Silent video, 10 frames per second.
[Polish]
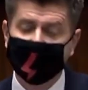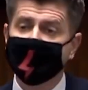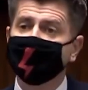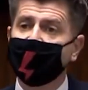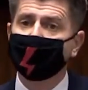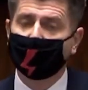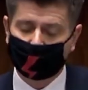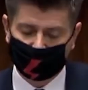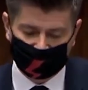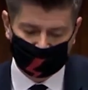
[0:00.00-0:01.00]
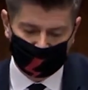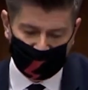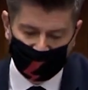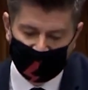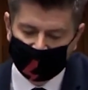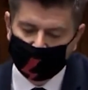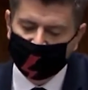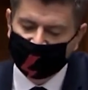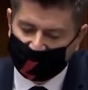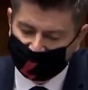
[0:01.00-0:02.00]
ta prokuratura już
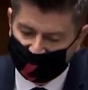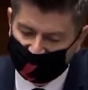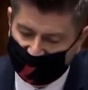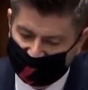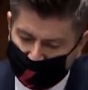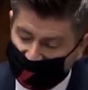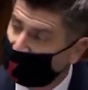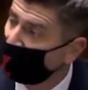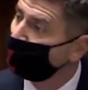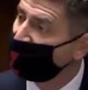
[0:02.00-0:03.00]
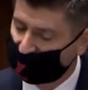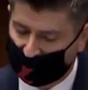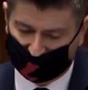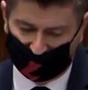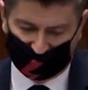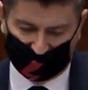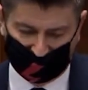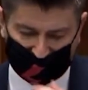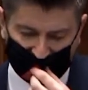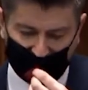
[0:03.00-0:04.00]
dawno straciła swoją pierwotną
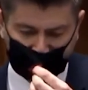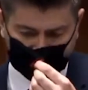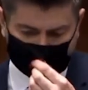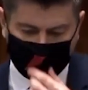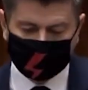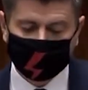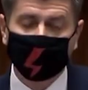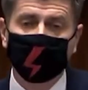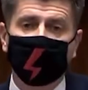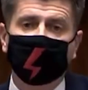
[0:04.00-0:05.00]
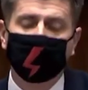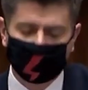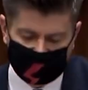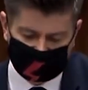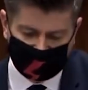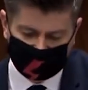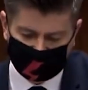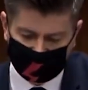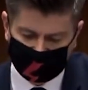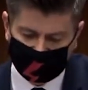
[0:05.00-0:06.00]
funkcję, ta prokuratura staje się
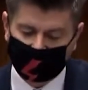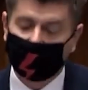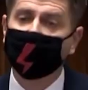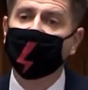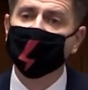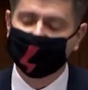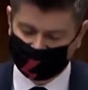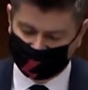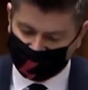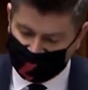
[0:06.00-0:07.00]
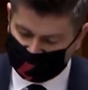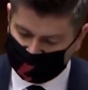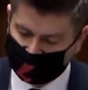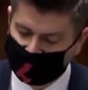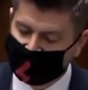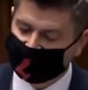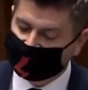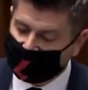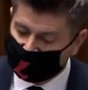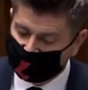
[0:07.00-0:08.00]
dzisiaj orężem w walce z
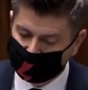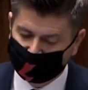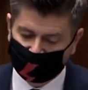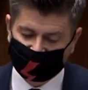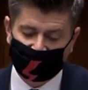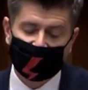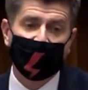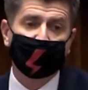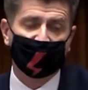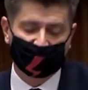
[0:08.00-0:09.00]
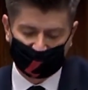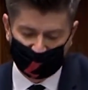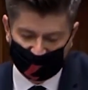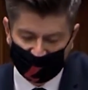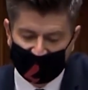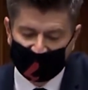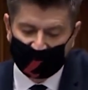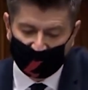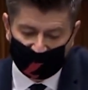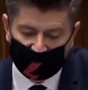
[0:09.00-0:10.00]
każdym, kto staje na przeszkodzie
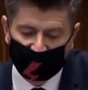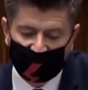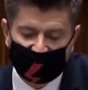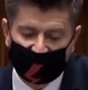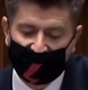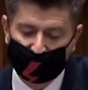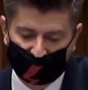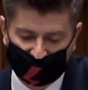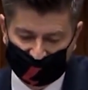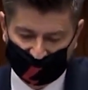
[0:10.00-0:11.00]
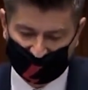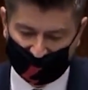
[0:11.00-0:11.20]
chorej wizji zamordystycznego